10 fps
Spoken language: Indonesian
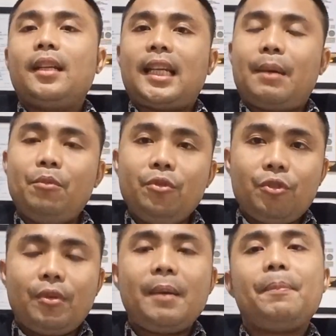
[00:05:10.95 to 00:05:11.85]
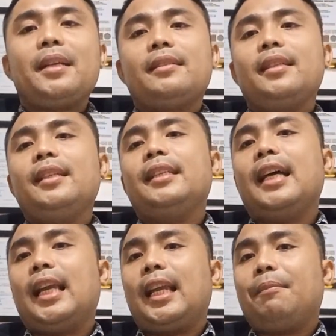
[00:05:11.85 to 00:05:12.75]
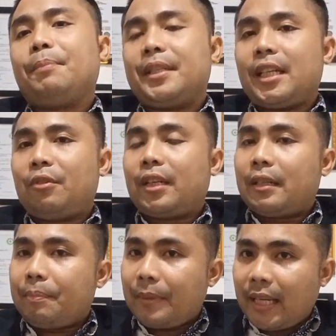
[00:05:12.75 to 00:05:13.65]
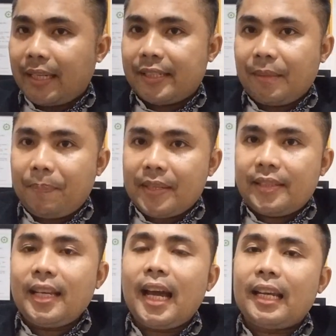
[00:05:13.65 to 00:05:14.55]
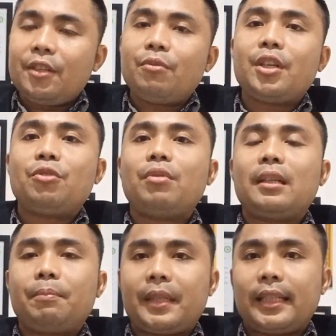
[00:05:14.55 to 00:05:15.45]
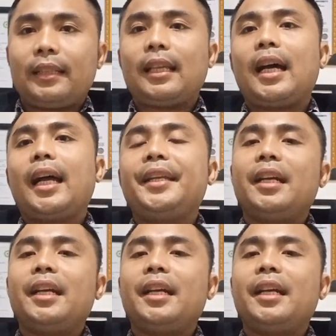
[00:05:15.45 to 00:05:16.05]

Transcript: Namun juga pasti di dalam pencalonan kepala desa pasti ada juga surat pernyataan